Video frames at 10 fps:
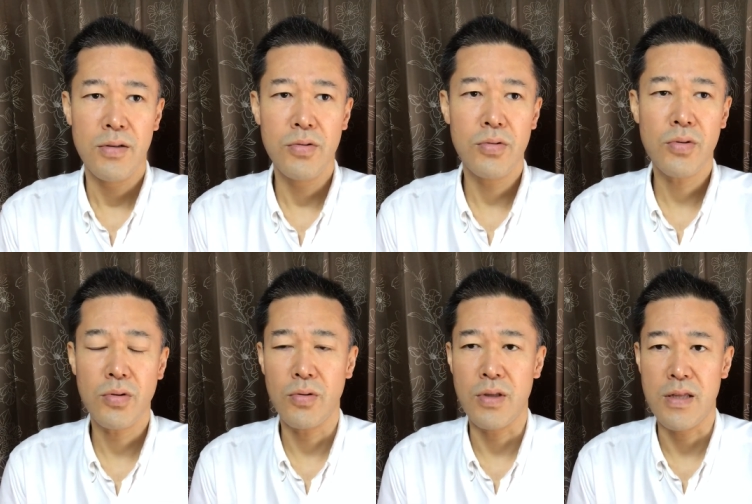いう
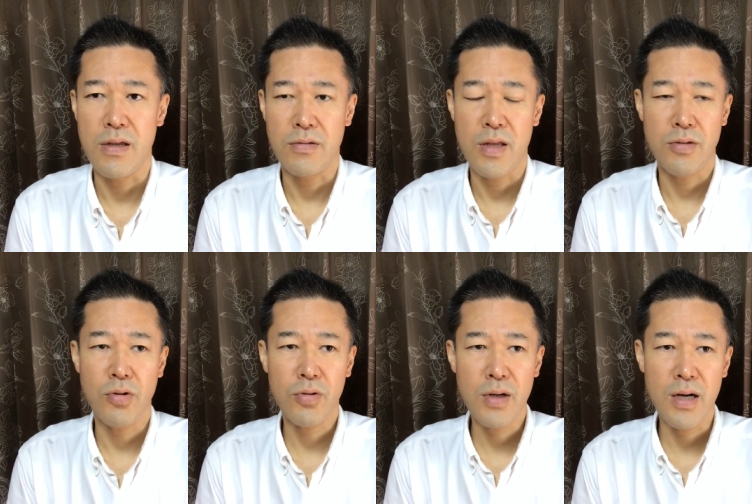ことでですね
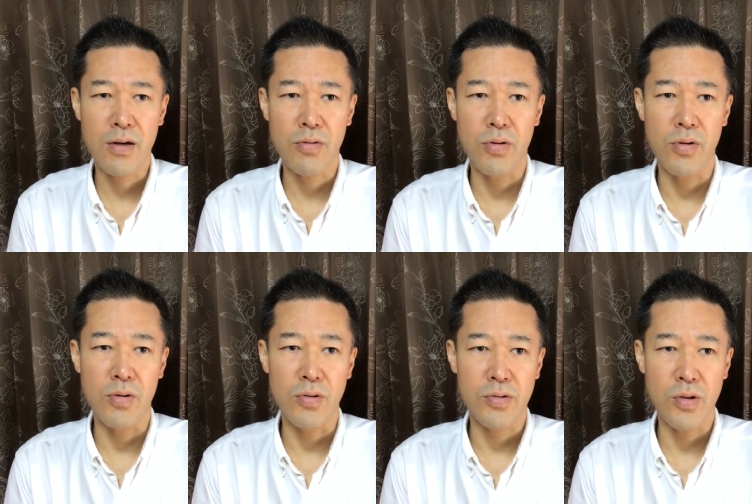そこから
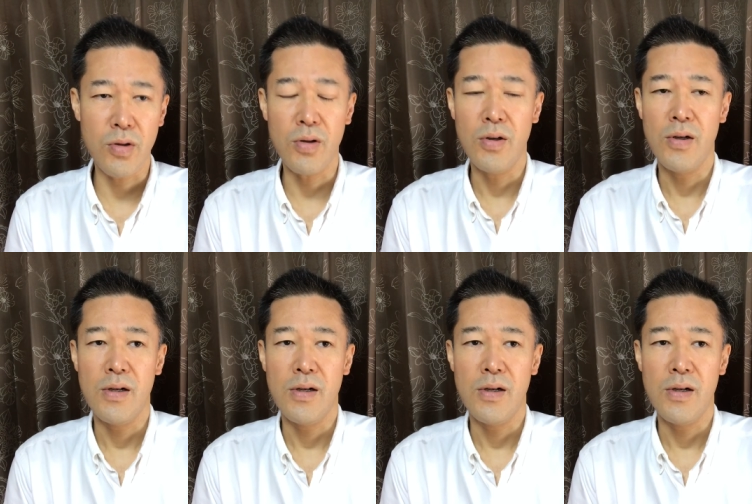こうその、